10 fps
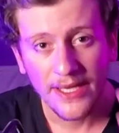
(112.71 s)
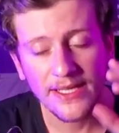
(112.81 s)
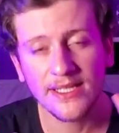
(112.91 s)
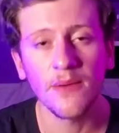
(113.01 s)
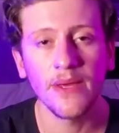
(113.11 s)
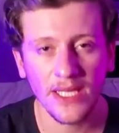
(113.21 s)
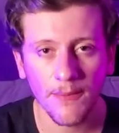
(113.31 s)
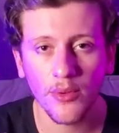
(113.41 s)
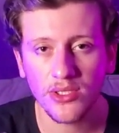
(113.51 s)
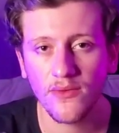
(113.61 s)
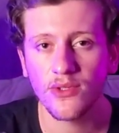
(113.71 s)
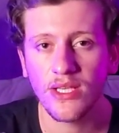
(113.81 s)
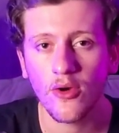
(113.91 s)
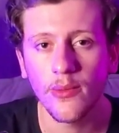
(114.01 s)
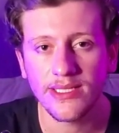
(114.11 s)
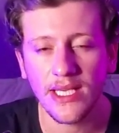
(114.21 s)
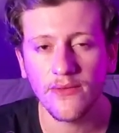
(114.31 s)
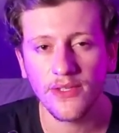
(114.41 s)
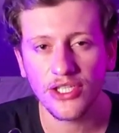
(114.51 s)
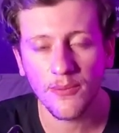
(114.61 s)
e também depois que você começar a
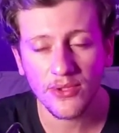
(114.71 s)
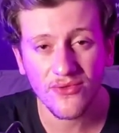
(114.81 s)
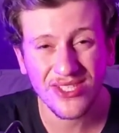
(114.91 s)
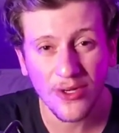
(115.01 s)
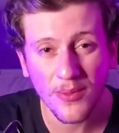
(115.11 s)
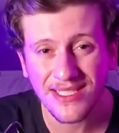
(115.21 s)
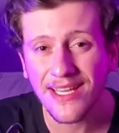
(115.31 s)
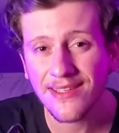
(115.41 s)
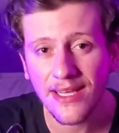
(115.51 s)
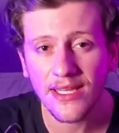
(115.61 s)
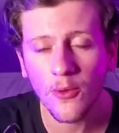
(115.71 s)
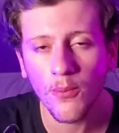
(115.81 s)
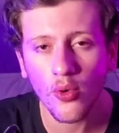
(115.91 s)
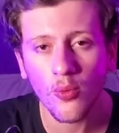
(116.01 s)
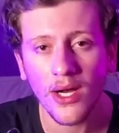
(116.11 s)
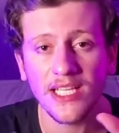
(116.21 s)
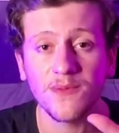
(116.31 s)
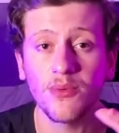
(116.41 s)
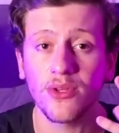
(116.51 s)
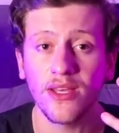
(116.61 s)
investir, depois que você começar a entender um pouco
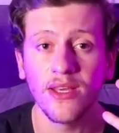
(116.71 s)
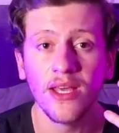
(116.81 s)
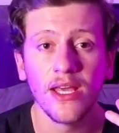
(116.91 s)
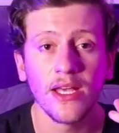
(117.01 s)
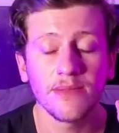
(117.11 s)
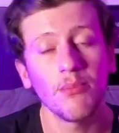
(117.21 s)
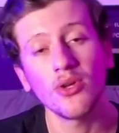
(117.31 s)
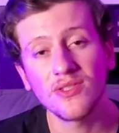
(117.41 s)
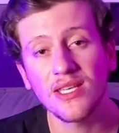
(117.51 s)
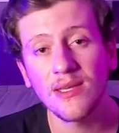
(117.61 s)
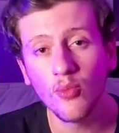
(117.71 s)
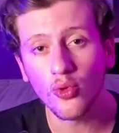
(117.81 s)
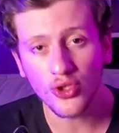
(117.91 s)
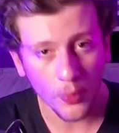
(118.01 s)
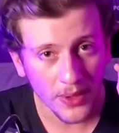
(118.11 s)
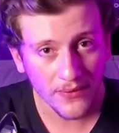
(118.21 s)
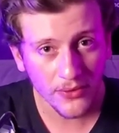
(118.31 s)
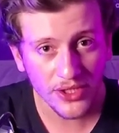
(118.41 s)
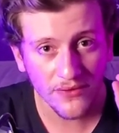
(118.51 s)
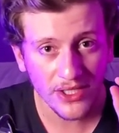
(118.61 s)
mais, porque pode ser que mude. O
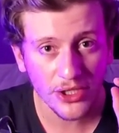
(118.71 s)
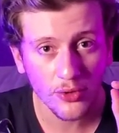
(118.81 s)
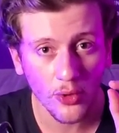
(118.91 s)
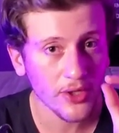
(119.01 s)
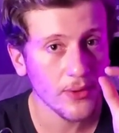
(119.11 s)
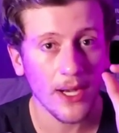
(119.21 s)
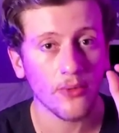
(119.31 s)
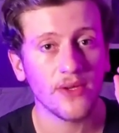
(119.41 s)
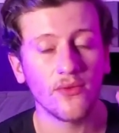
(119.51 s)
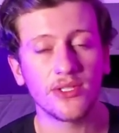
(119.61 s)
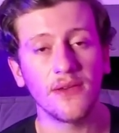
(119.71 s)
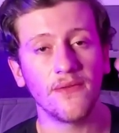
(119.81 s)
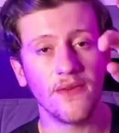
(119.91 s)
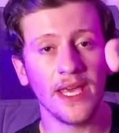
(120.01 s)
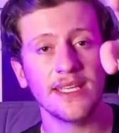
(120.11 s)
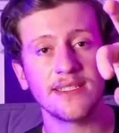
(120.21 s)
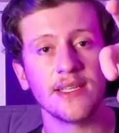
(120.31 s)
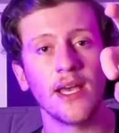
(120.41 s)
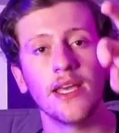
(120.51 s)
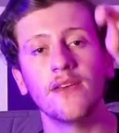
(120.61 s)
perfil de investidor não é algo que você
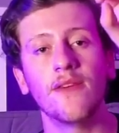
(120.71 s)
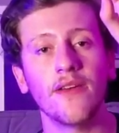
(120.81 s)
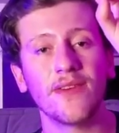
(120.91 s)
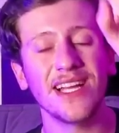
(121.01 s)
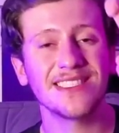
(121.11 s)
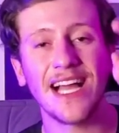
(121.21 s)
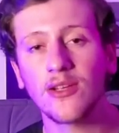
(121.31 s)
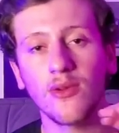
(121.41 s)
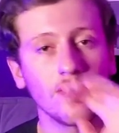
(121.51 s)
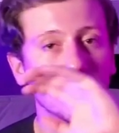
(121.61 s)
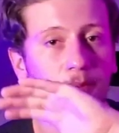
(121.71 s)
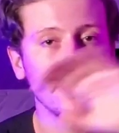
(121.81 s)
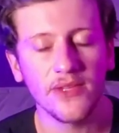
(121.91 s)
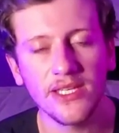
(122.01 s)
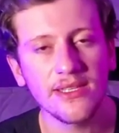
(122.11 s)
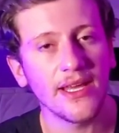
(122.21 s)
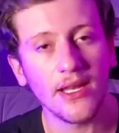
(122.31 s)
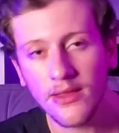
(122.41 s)
fez e vai ficar intacto a você para a vida inteira.